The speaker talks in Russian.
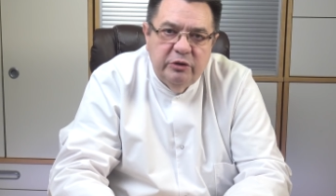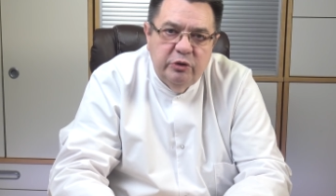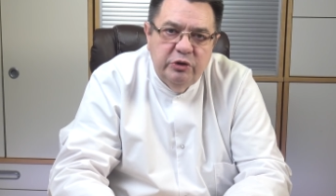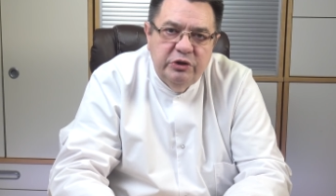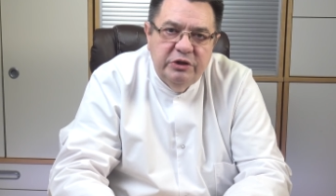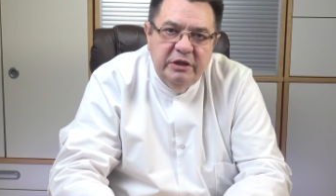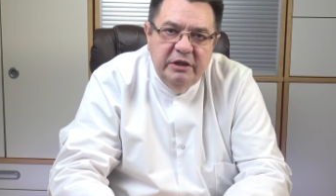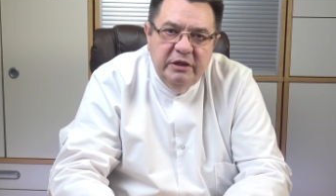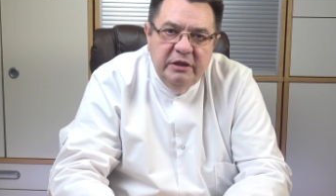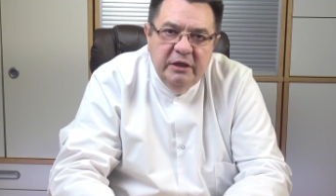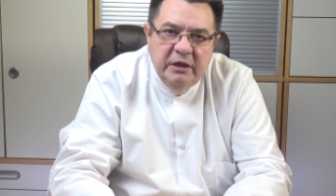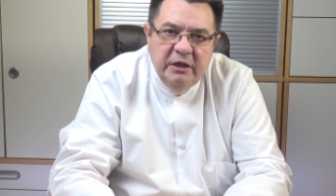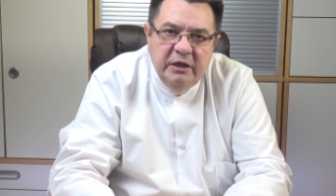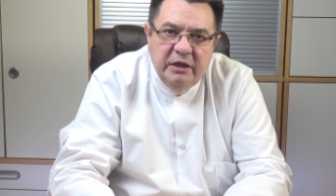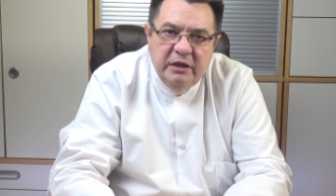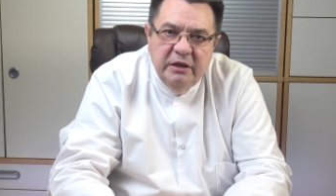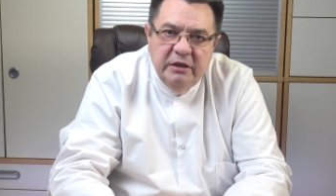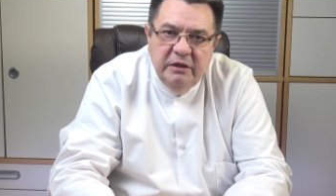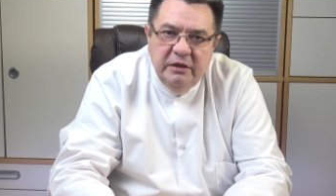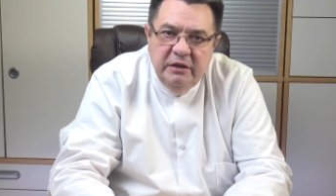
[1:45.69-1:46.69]
То есть
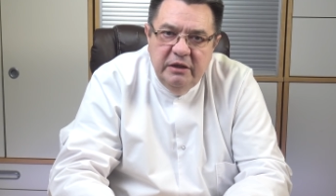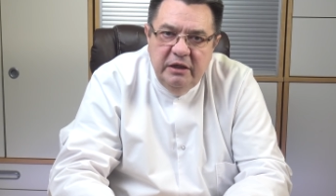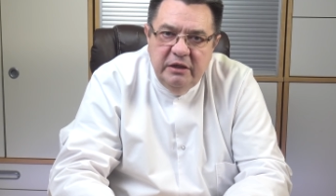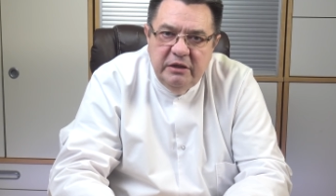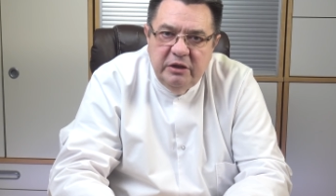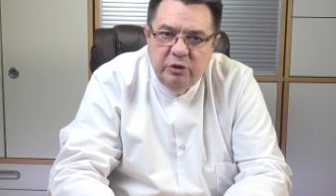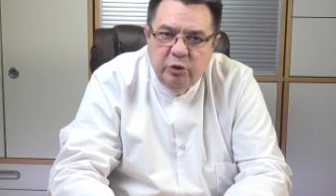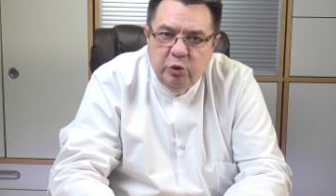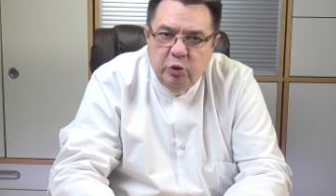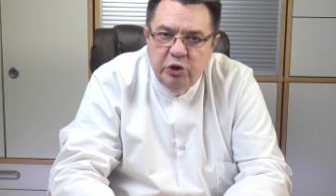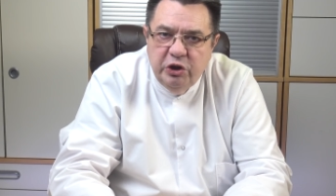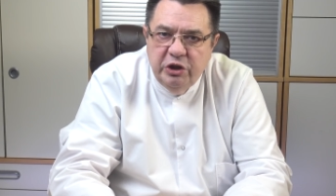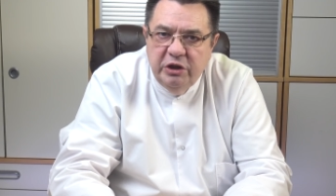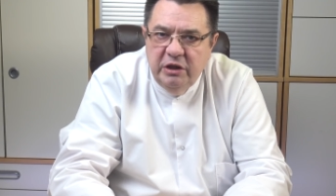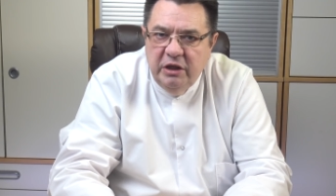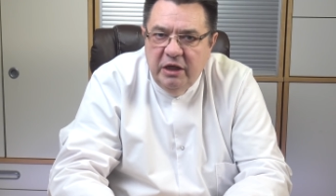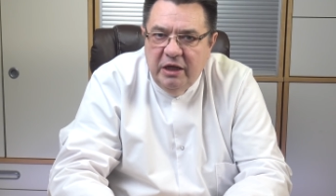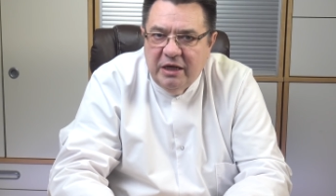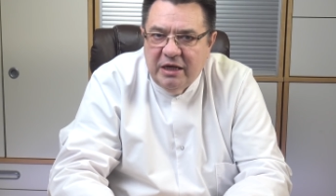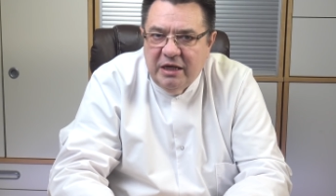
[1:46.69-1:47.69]
э, это тоже
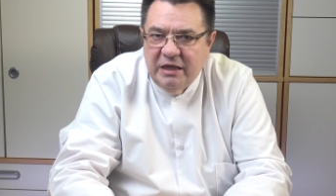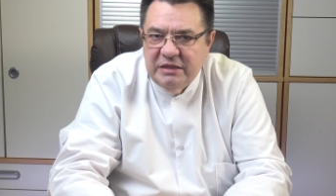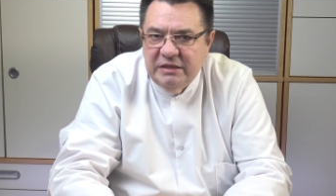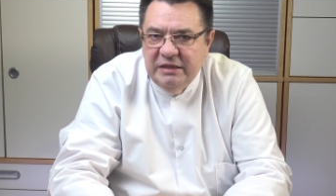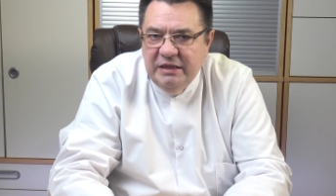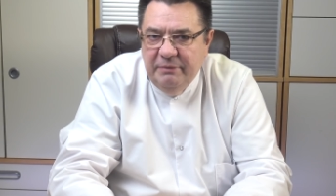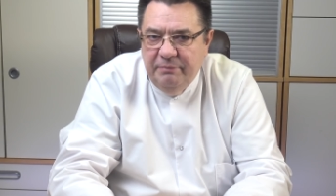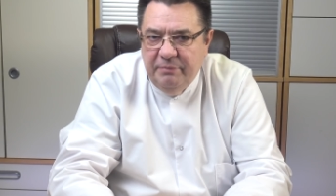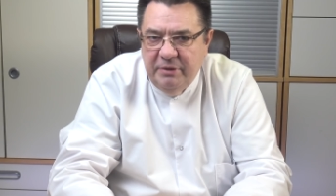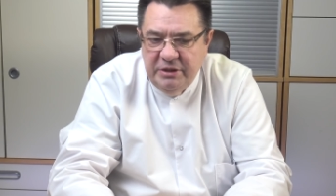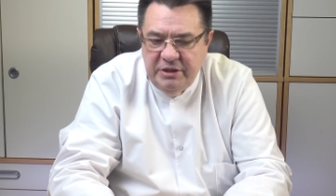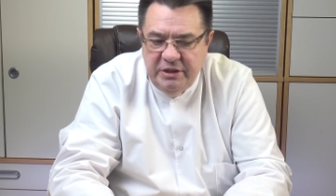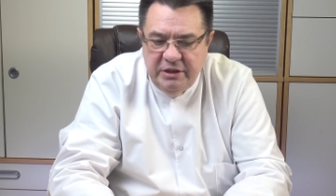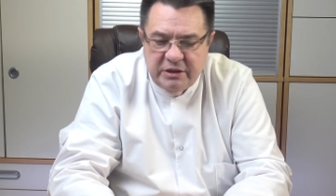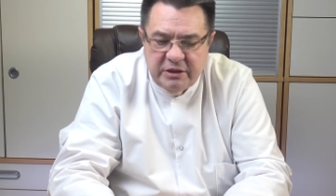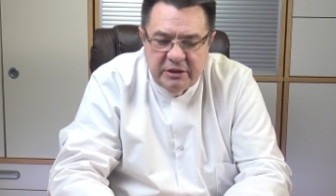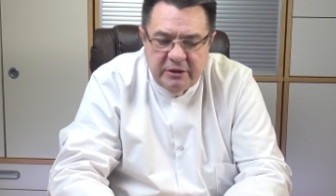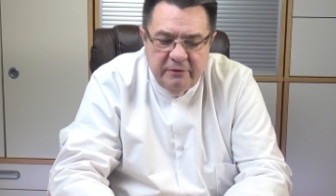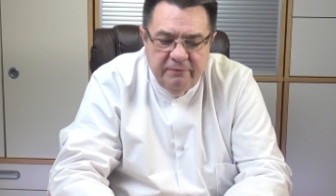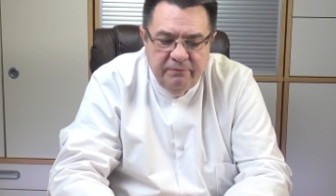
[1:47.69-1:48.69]
разные
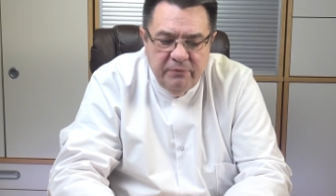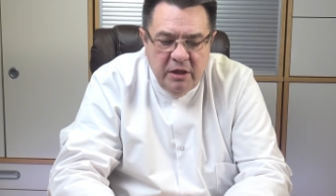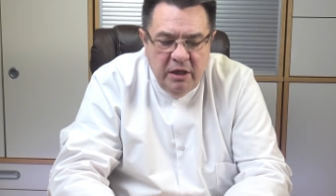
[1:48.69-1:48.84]
позиции.